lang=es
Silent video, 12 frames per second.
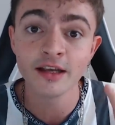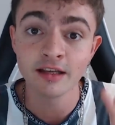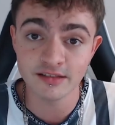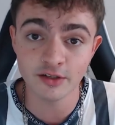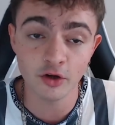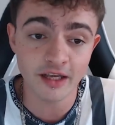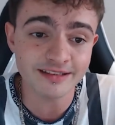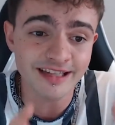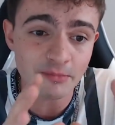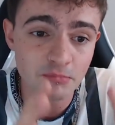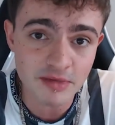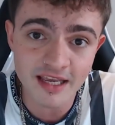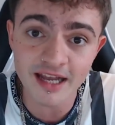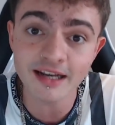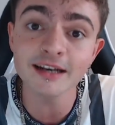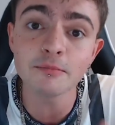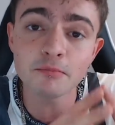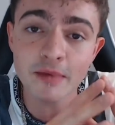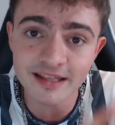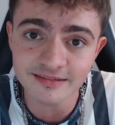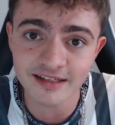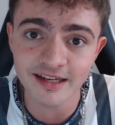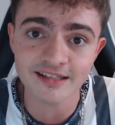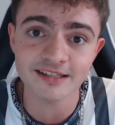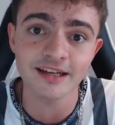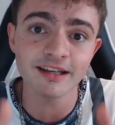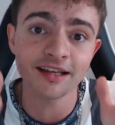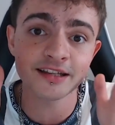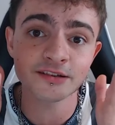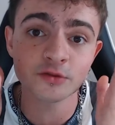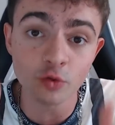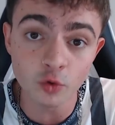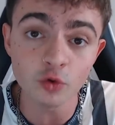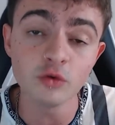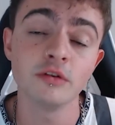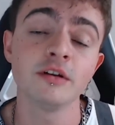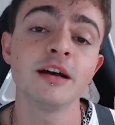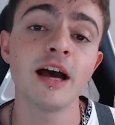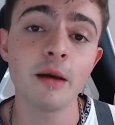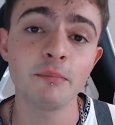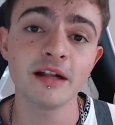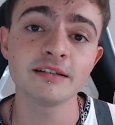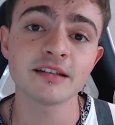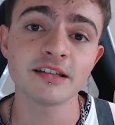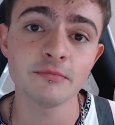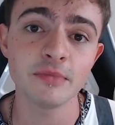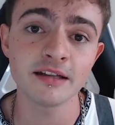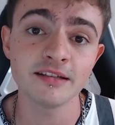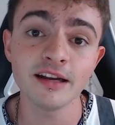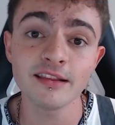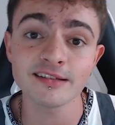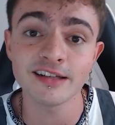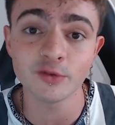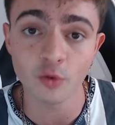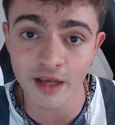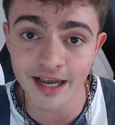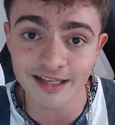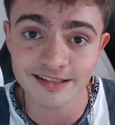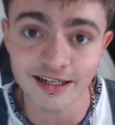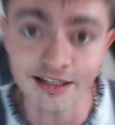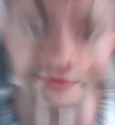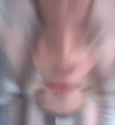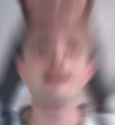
sino que también me interesa que tú aprendas a invertir desde tu casa.